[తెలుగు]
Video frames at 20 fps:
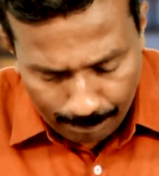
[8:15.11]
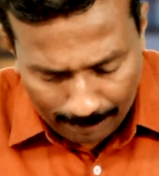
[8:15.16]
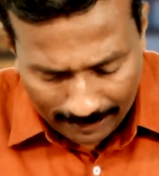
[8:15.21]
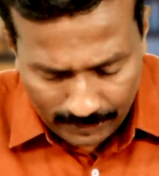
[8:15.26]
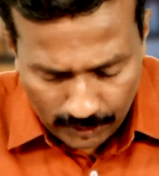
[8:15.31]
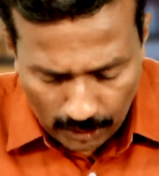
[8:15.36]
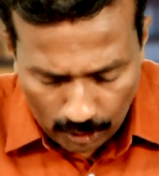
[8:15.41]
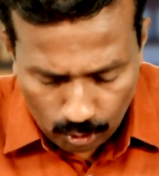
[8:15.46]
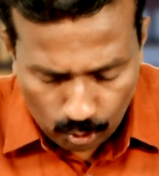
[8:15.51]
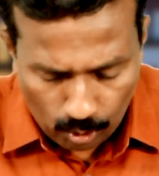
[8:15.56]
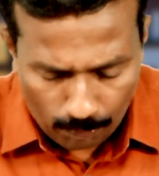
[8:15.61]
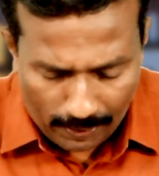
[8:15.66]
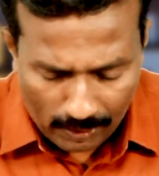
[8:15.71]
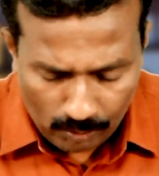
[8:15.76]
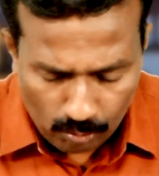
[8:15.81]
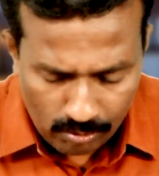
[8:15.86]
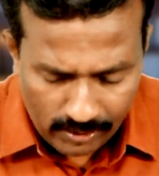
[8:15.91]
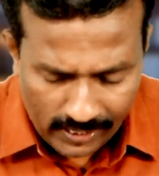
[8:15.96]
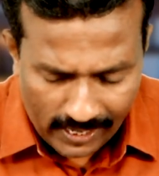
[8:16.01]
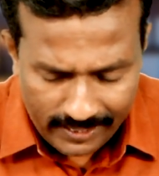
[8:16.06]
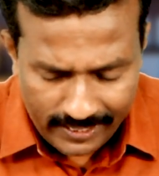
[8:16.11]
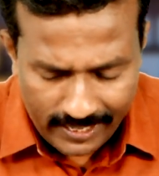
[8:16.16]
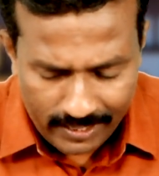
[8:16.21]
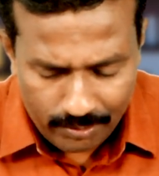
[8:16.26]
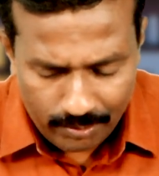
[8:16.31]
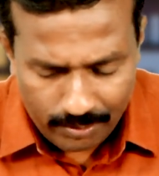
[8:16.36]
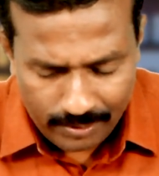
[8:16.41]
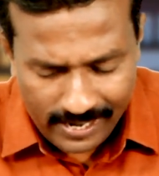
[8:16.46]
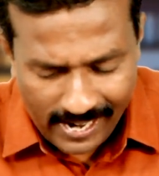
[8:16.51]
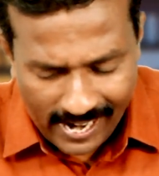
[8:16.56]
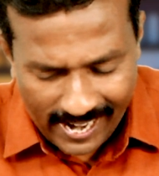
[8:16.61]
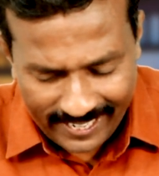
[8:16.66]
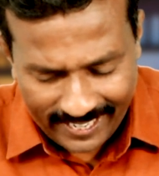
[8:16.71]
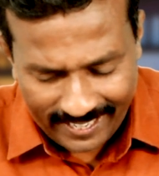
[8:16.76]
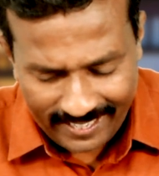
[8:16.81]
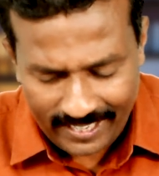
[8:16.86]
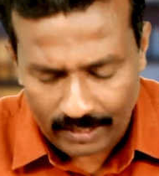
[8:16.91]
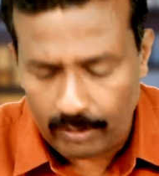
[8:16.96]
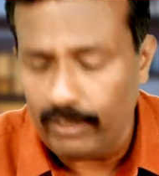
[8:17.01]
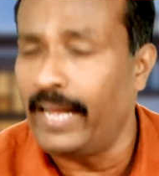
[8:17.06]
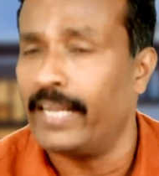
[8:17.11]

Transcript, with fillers: మా చెల్లితో పాటు ఉంటాను నేను అనలేదు